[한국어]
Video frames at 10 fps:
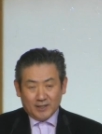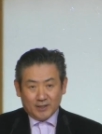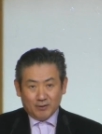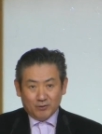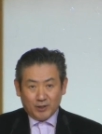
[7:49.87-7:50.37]

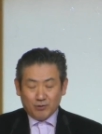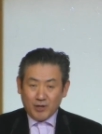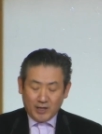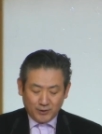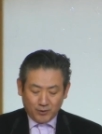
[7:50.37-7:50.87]
에, 우리
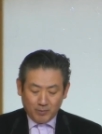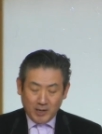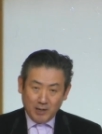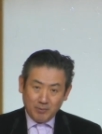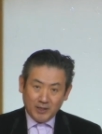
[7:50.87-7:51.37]

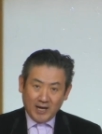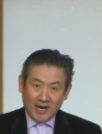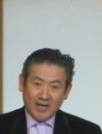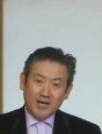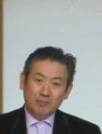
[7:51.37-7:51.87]
구약적으로 말하면
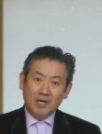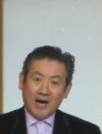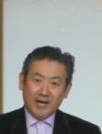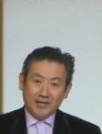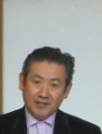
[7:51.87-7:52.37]

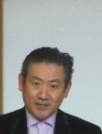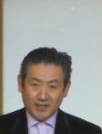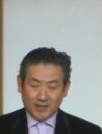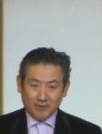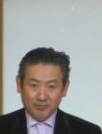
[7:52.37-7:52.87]
하나님을 아는
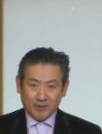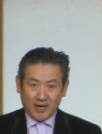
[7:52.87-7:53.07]
것이에요.